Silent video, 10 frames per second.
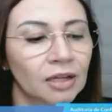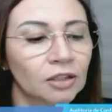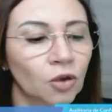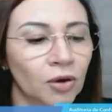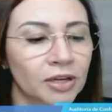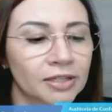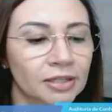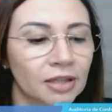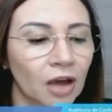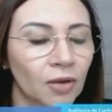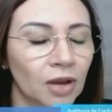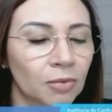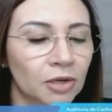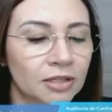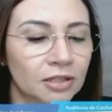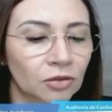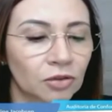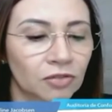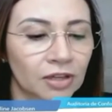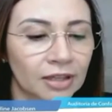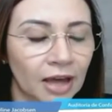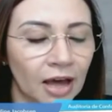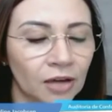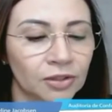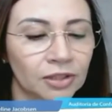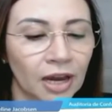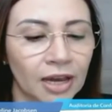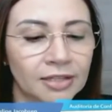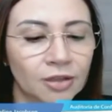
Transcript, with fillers: 2. Não elaboração do inventário. 3.